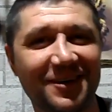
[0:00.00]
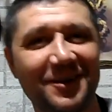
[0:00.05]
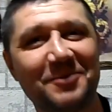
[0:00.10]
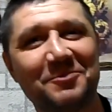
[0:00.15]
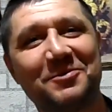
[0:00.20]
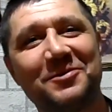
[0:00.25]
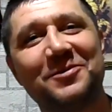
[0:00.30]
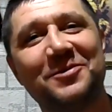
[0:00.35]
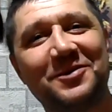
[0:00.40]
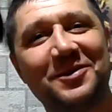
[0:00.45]

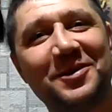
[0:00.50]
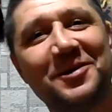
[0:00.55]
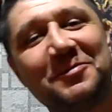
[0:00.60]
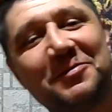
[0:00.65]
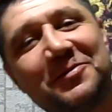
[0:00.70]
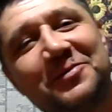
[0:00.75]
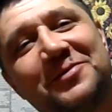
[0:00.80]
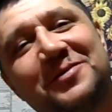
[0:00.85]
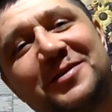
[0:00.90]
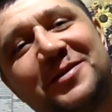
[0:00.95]

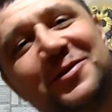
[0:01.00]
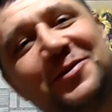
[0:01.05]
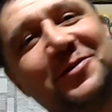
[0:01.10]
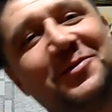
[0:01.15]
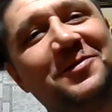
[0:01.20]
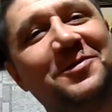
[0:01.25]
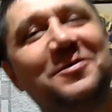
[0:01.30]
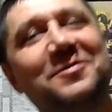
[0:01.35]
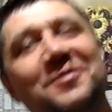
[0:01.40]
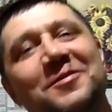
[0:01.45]
Крепкого-крепкого
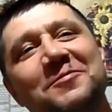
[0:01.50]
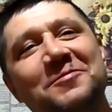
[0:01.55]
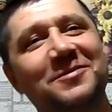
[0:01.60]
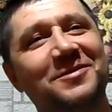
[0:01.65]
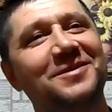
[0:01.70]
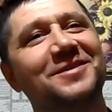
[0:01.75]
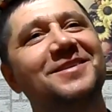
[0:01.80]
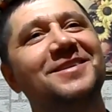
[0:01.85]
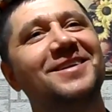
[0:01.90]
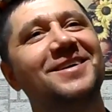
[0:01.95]
здоровья
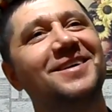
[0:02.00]
вам.